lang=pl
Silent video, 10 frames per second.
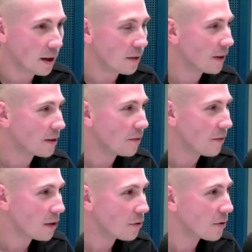Jak
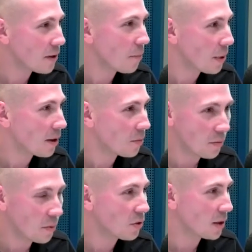facet walczył z tym
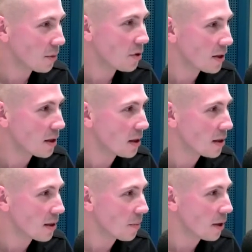petem, żeby mu czasem
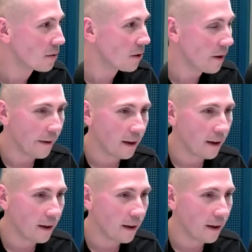siedzenia nie zapalił.